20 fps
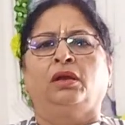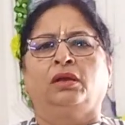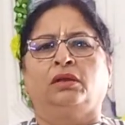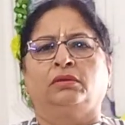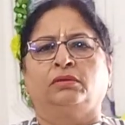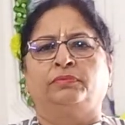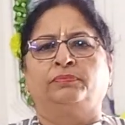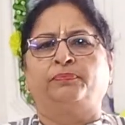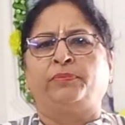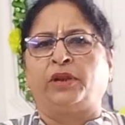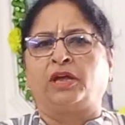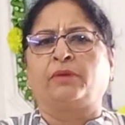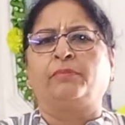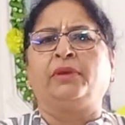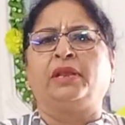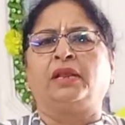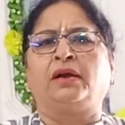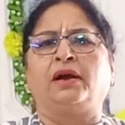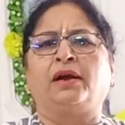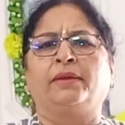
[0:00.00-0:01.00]
प्लग
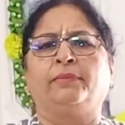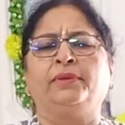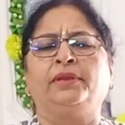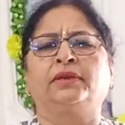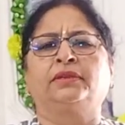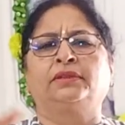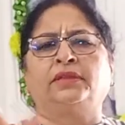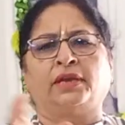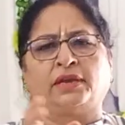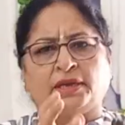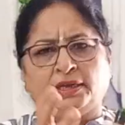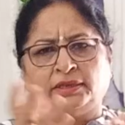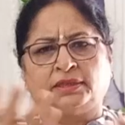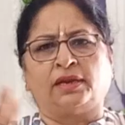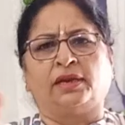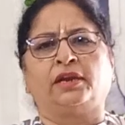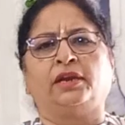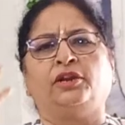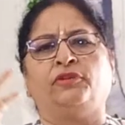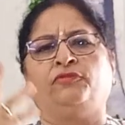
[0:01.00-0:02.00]
में लगा के भी रखते हैं कई
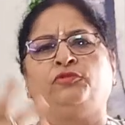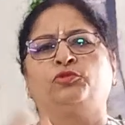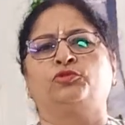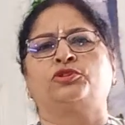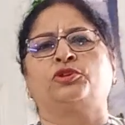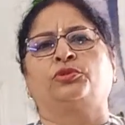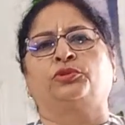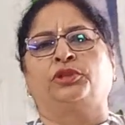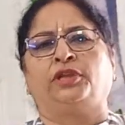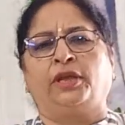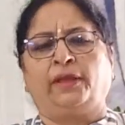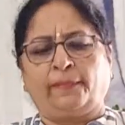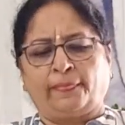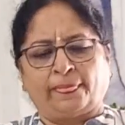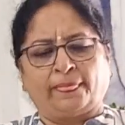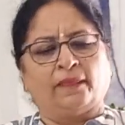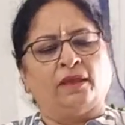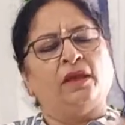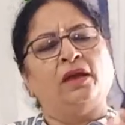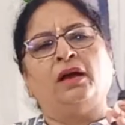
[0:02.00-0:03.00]
तरह के डिफ्यूज़र होते हैं
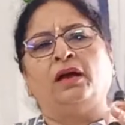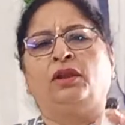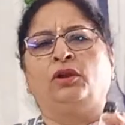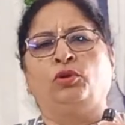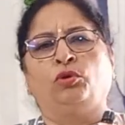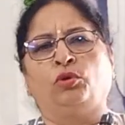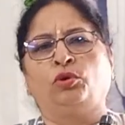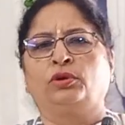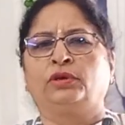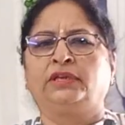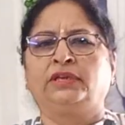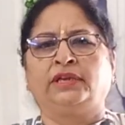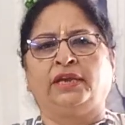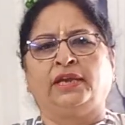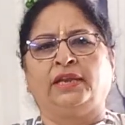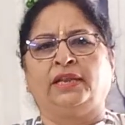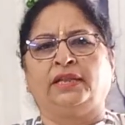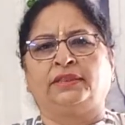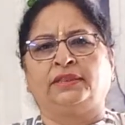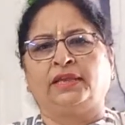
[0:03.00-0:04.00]
लोग
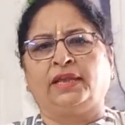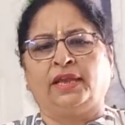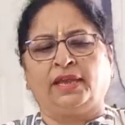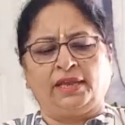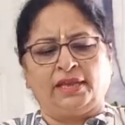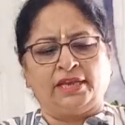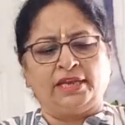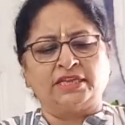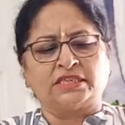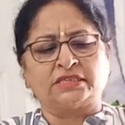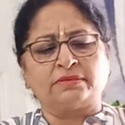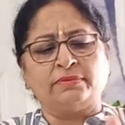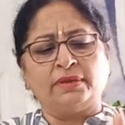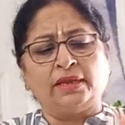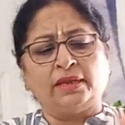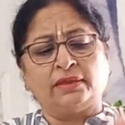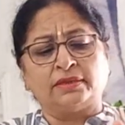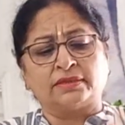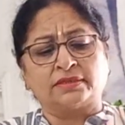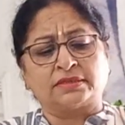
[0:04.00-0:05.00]
ये लेते हैं
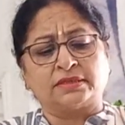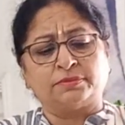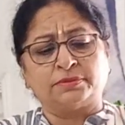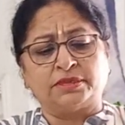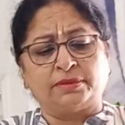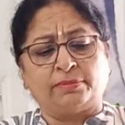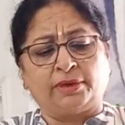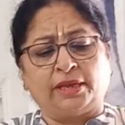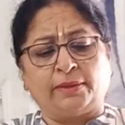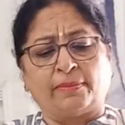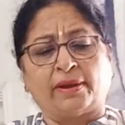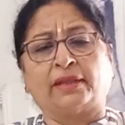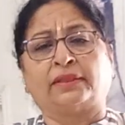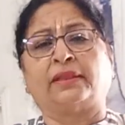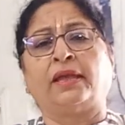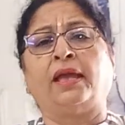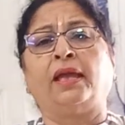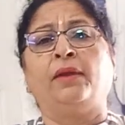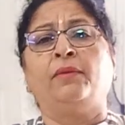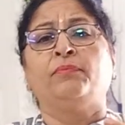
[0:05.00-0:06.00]
इसमें सबसे बड़ी
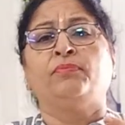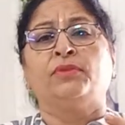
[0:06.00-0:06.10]
बात है